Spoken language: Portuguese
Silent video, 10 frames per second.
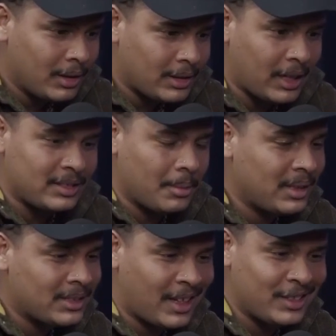trazer
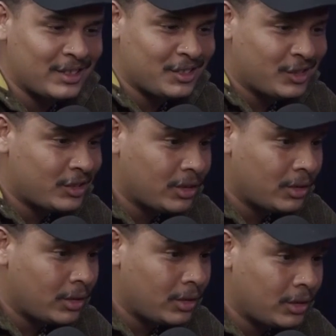mensagens
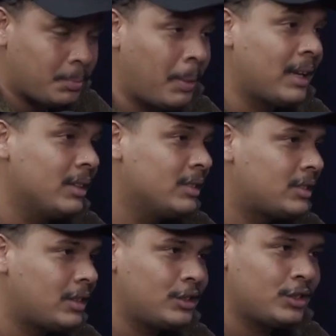de
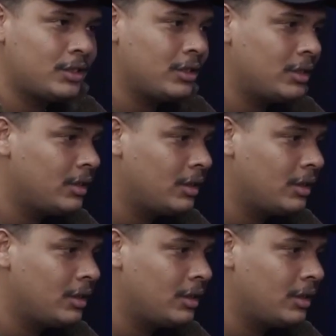esperança, de